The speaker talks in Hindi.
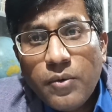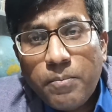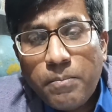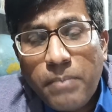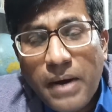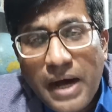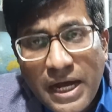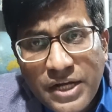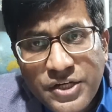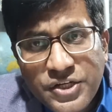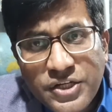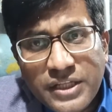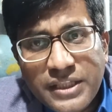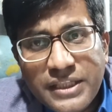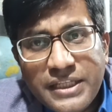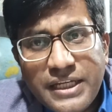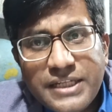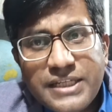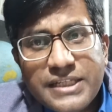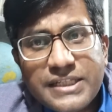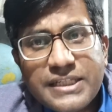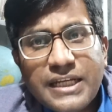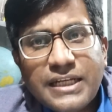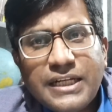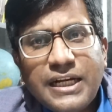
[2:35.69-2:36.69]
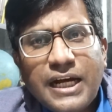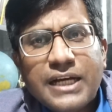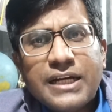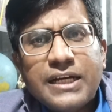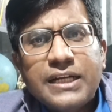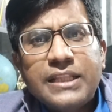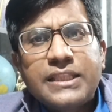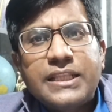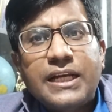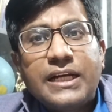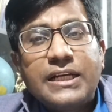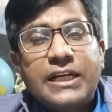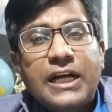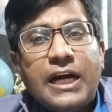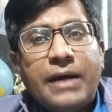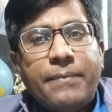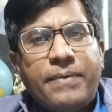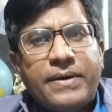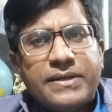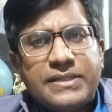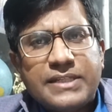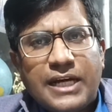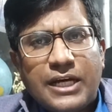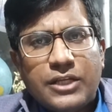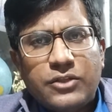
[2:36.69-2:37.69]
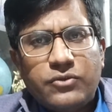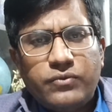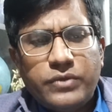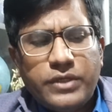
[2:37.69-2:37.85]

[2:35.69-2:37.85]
भाषण दिए जिसके कारण दंगा फसाद